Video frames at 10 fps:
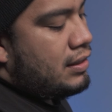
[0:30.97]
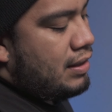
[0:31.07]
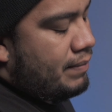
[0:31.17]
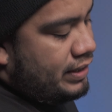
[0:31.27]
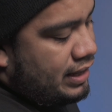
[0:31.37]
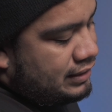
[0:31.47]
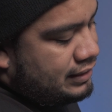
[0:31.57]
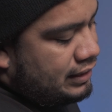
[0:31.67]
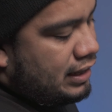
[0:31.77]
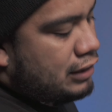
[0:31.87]
de manera
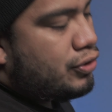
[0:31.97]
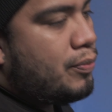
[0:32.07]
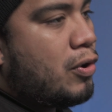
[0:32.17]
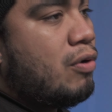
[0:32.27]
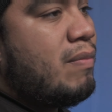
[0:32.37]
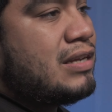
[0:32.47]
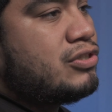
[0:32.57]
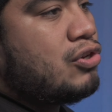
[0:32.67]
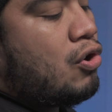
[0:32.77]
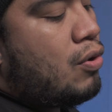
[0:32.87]
estética es un poco más
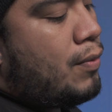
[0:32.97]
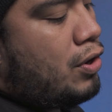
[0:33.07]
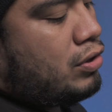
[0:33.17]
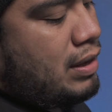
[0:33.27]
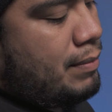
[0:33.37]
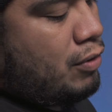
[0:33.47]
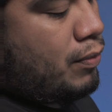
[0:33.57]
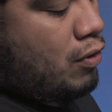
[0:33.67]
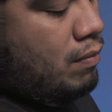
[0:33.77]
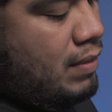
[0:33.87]
sobrio, también un
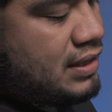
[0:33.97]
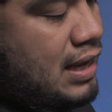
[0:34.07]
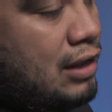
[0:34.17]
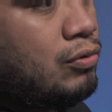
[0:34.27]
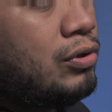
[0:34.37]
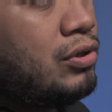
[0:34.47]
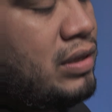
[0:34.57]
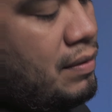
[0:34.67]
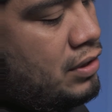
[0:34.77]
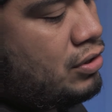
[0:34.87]
poco más adulto, tal
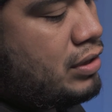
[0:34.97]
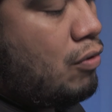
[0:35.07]
vez no tan